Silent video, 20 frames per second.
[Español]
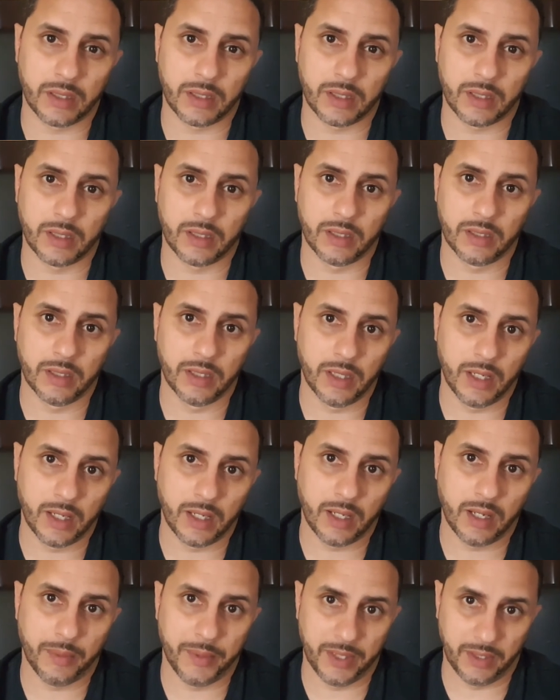de
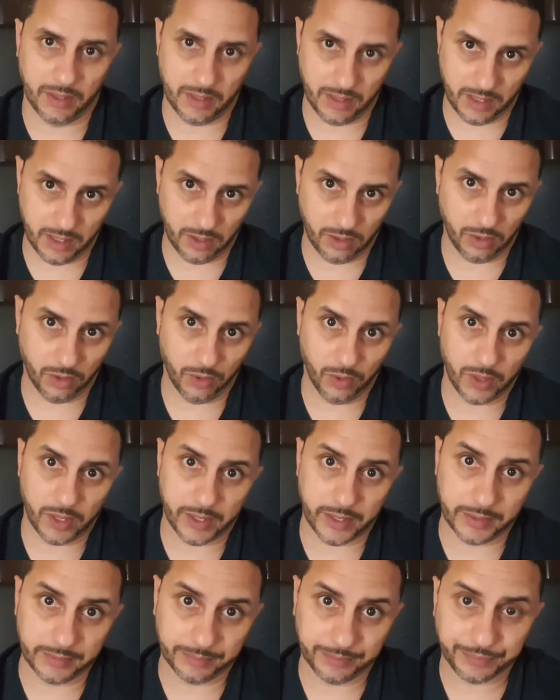10 a 25
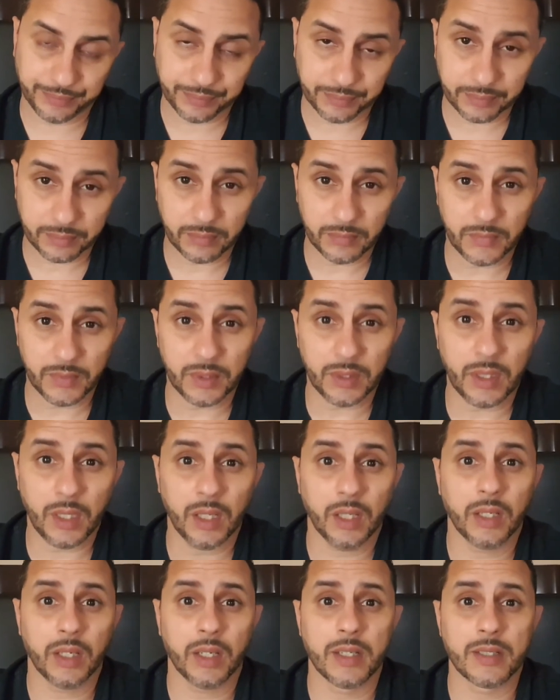dólares
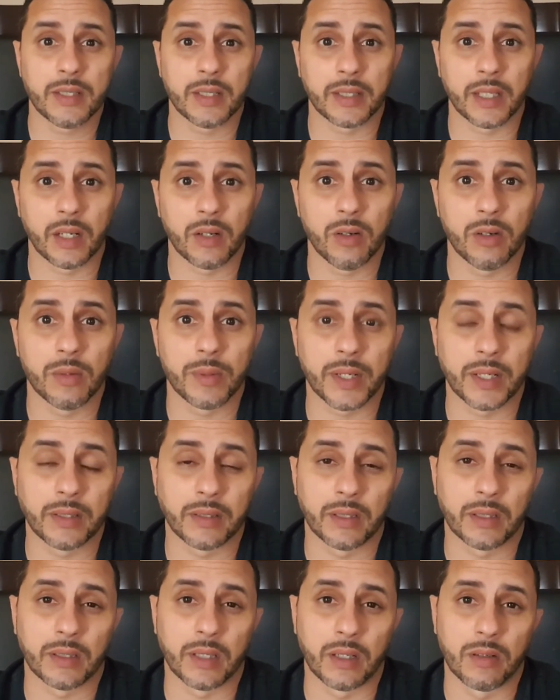y si te
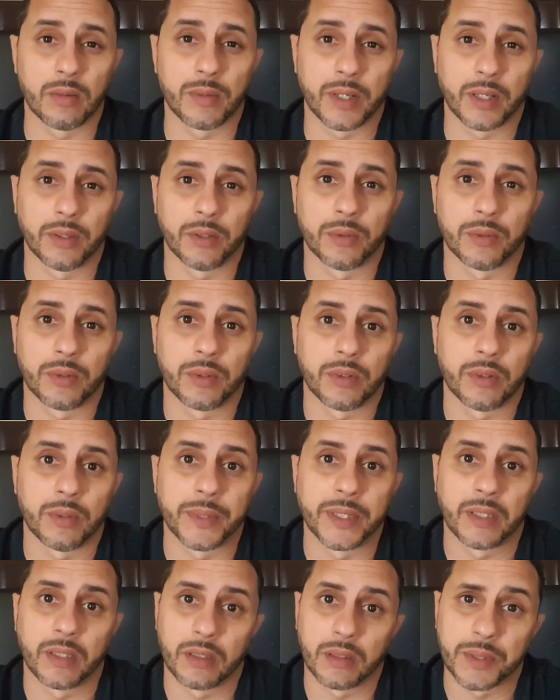cobran, te están cobrando unos
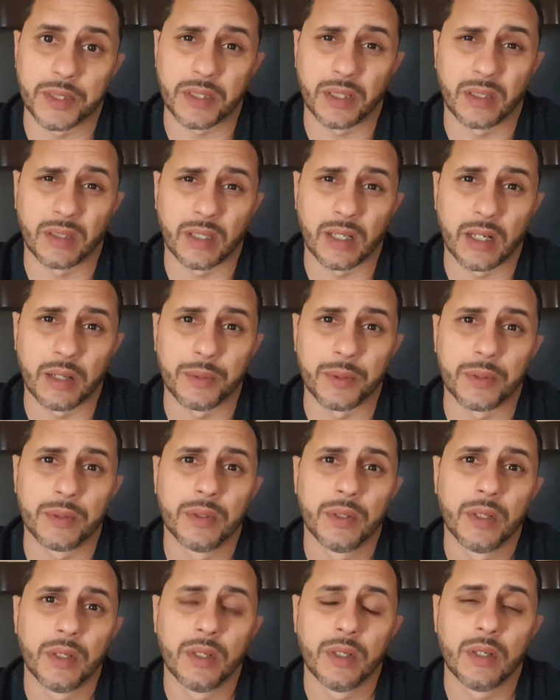99
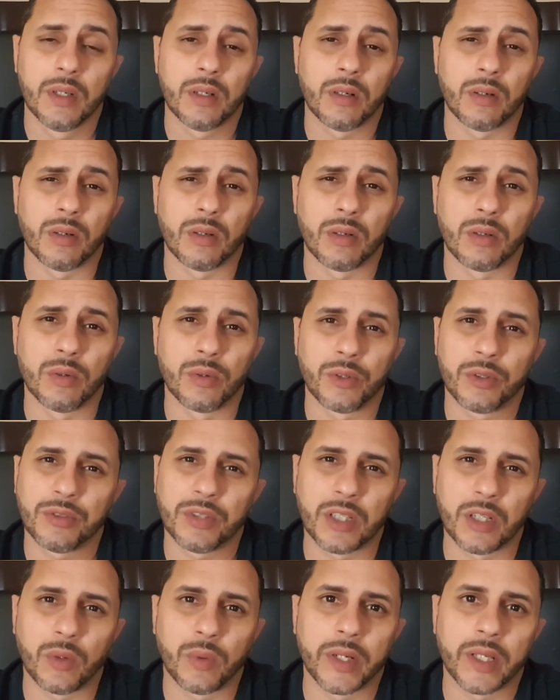centavos o unos
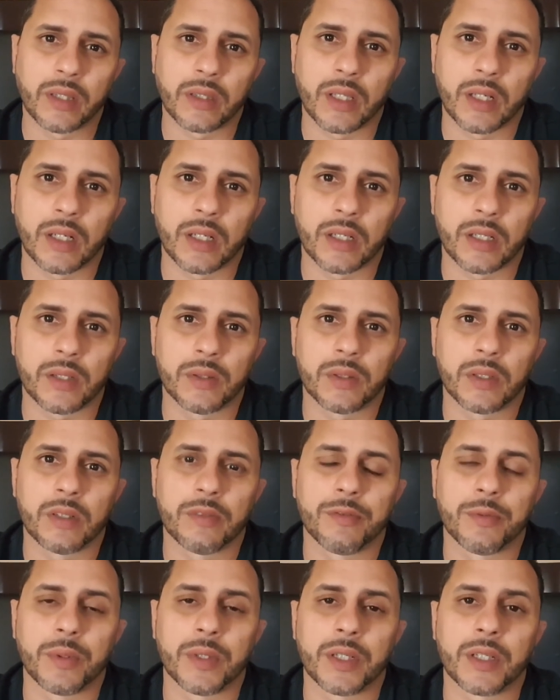50, creo que
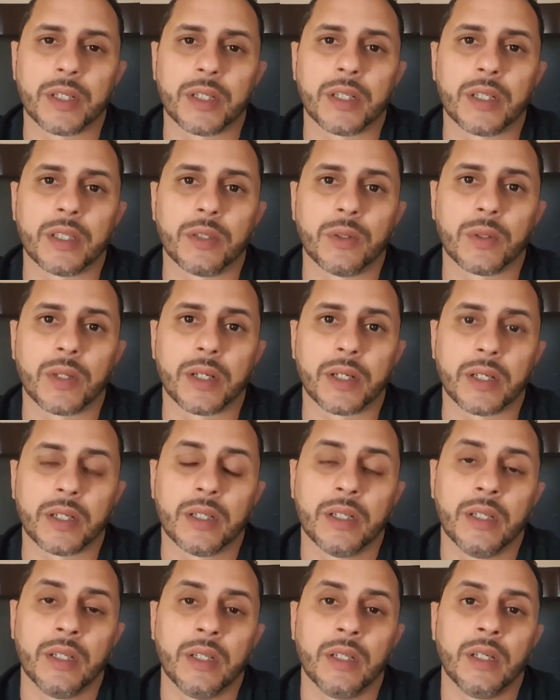fue
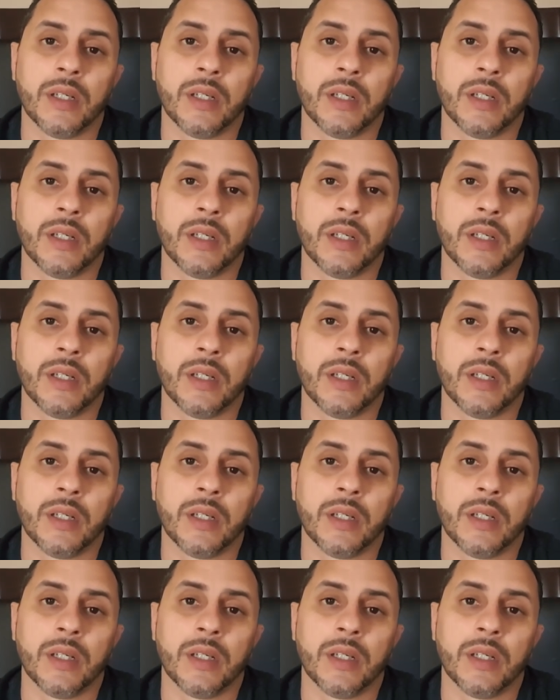dólares,